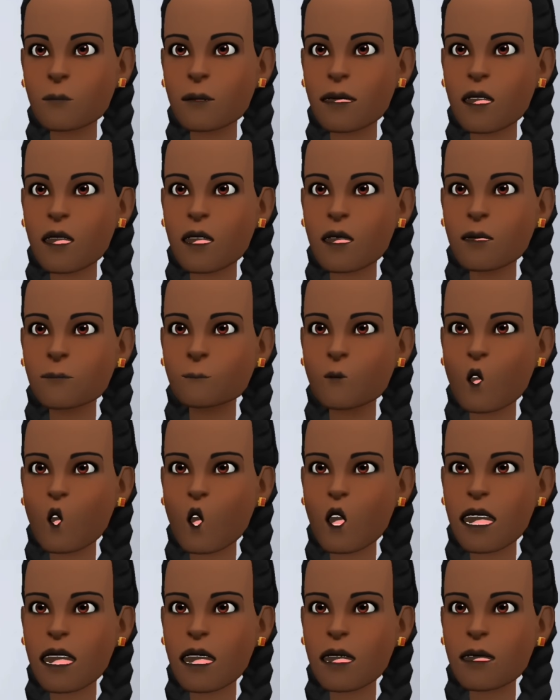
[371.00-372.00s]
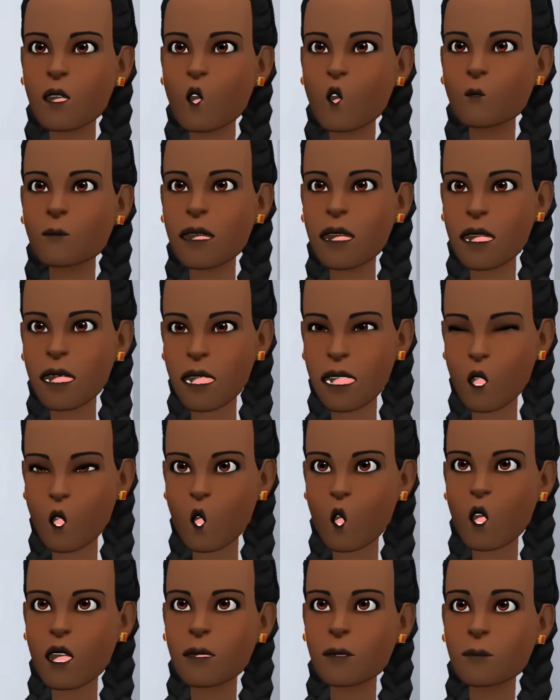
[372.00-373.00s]
Heureusement que je suis
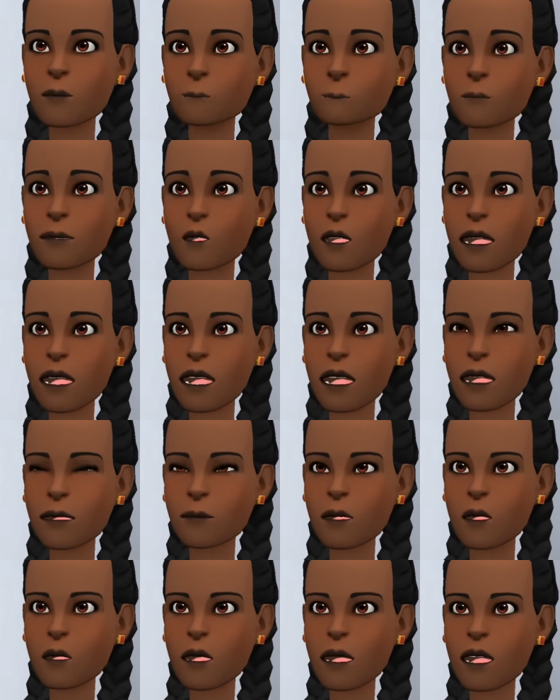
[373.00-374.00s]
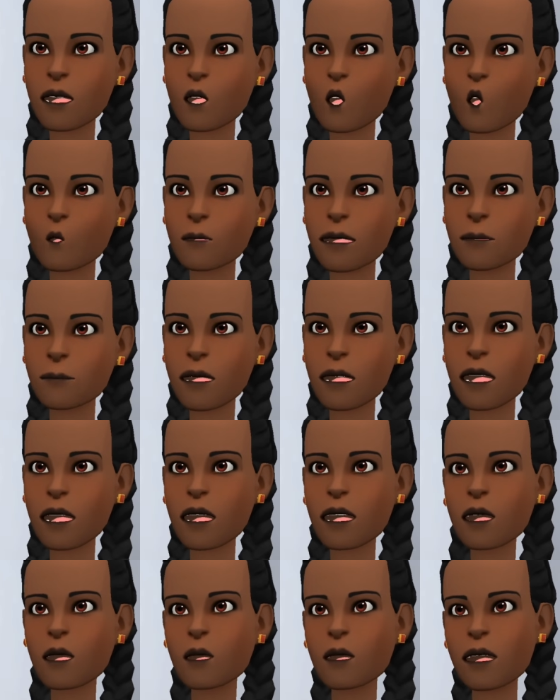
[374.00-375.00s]
maintenant protégé par Dieu lui-même le
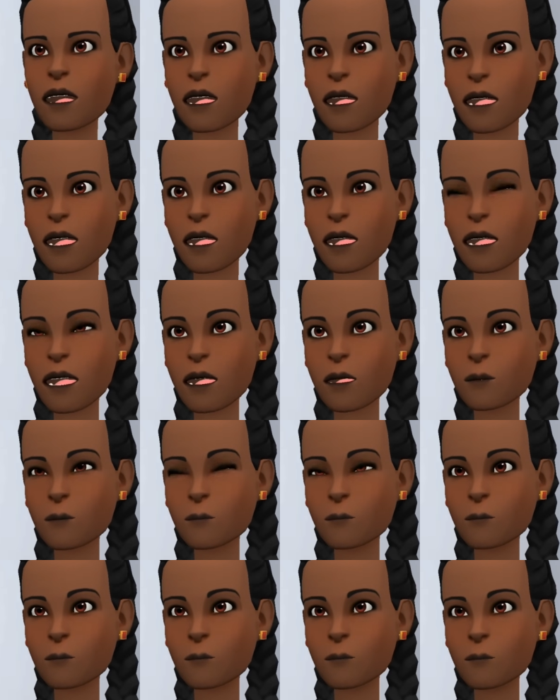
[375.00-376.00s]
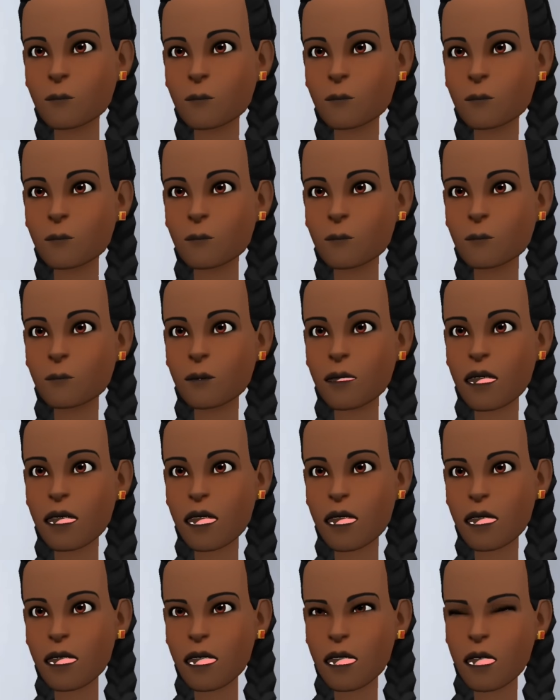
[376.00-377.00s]
Créateur de tout.
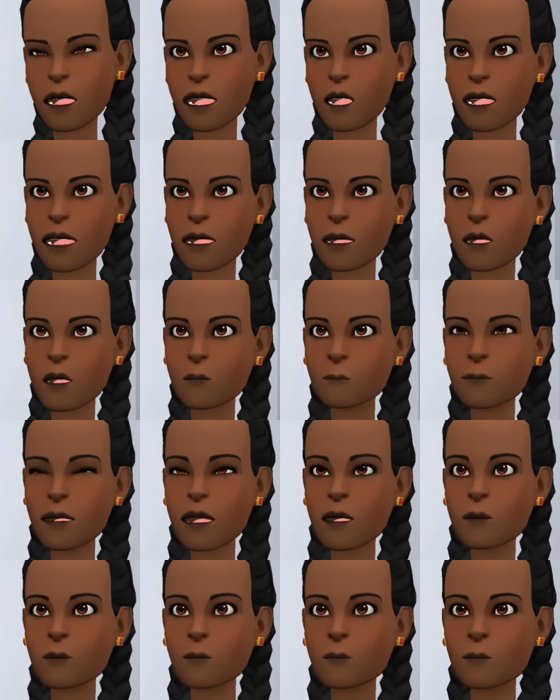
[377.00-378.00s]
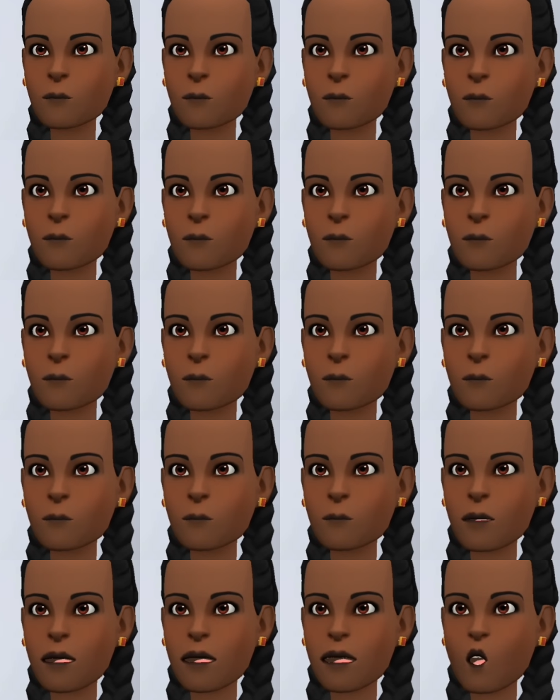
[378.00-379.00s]
Éternel Dieu des armées.
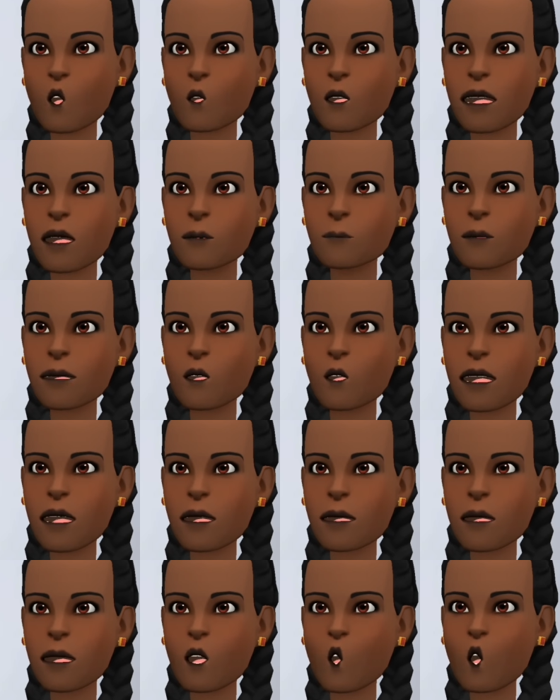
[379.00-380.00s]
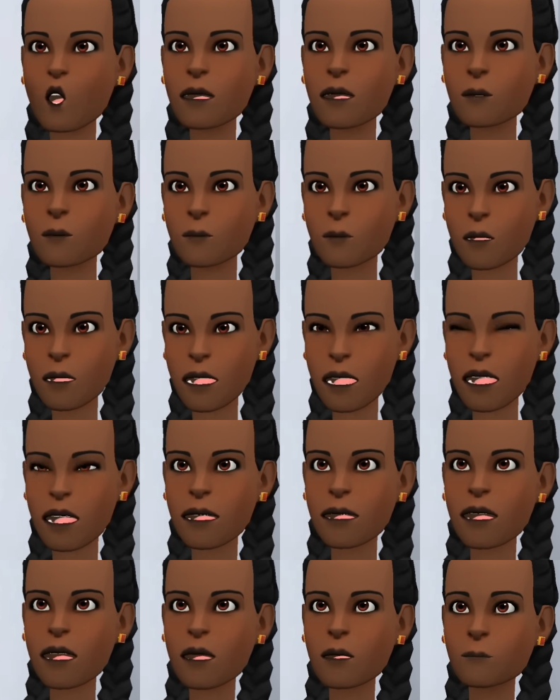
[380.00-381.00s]
Je suis sous la protection de
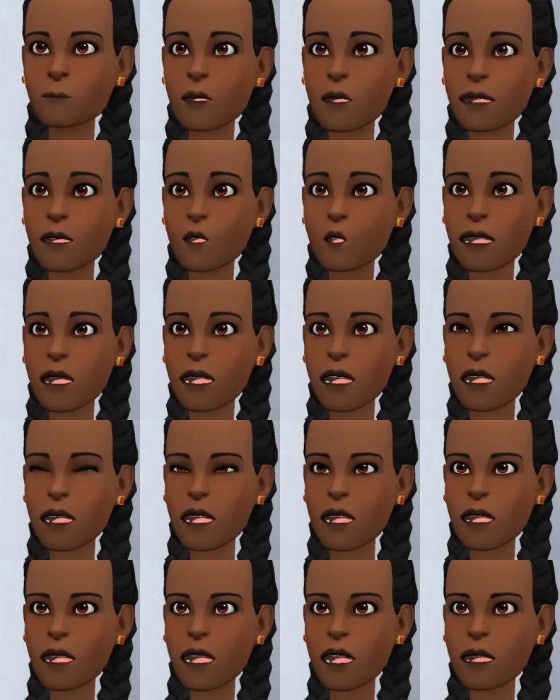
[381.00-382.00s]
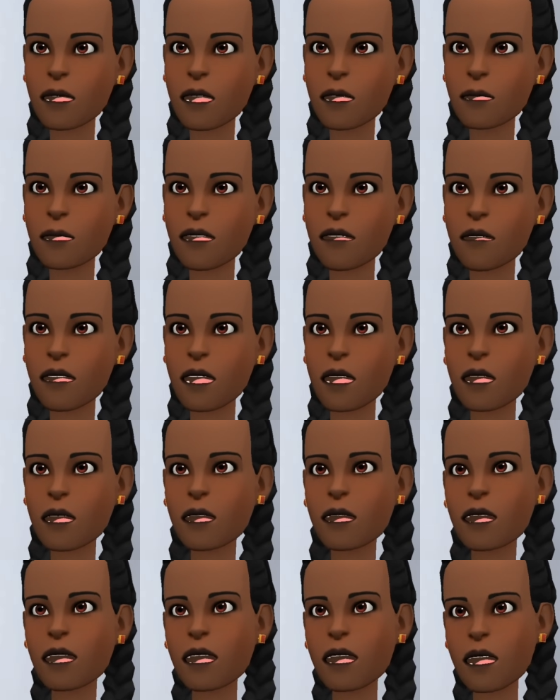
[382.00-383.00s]
Christ la parole de l'Éternel qui s'est faite
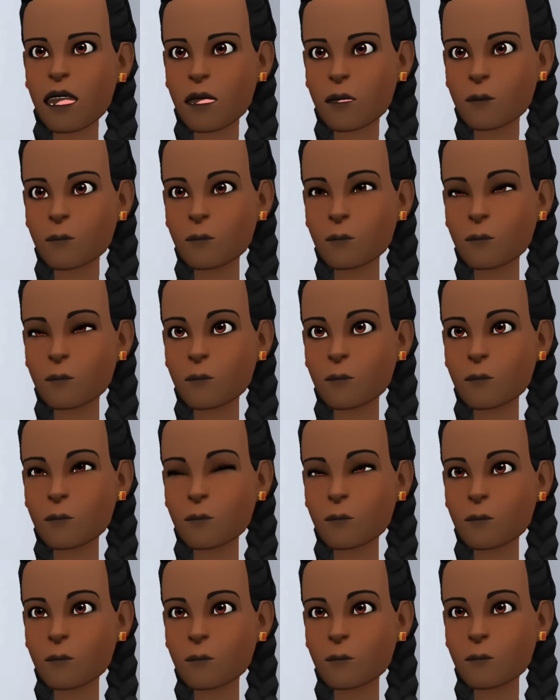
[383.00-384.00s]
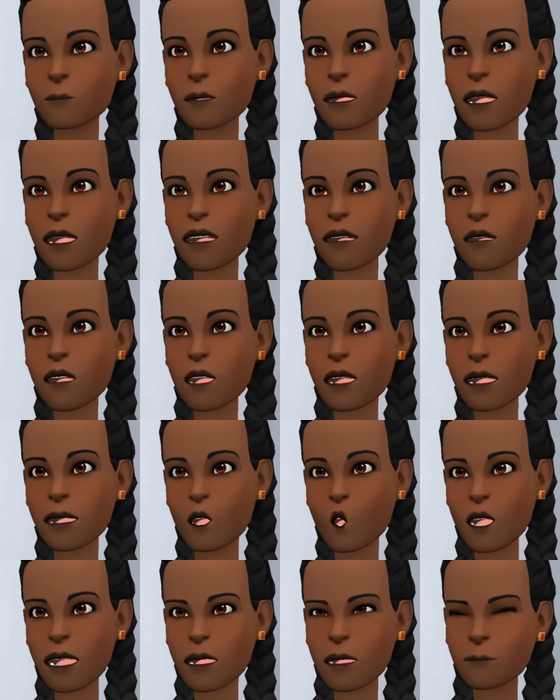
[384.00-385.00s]
chair. Et le feu de
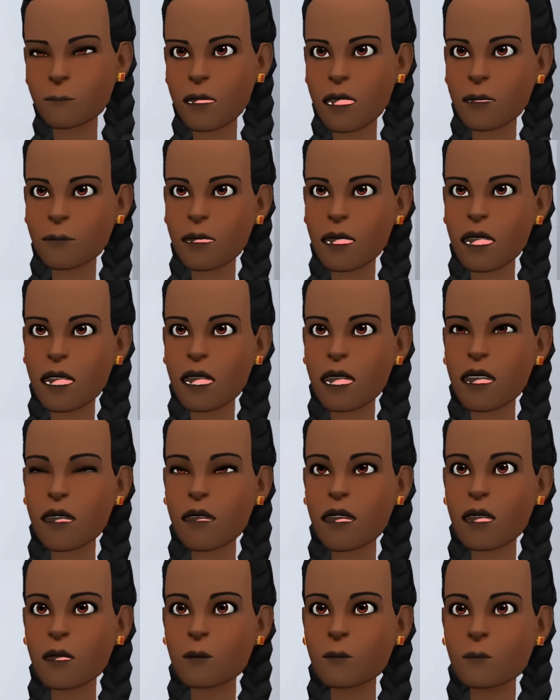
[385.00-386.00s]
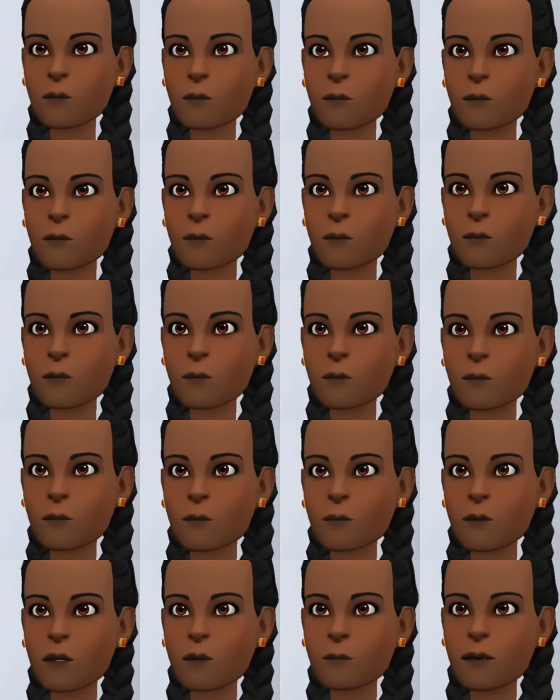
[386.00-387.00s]
son esprit me couvre.
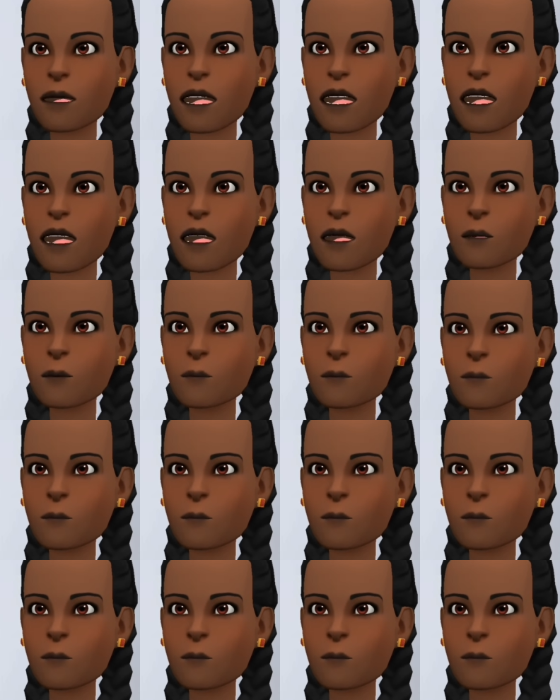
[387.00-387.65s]
Amen.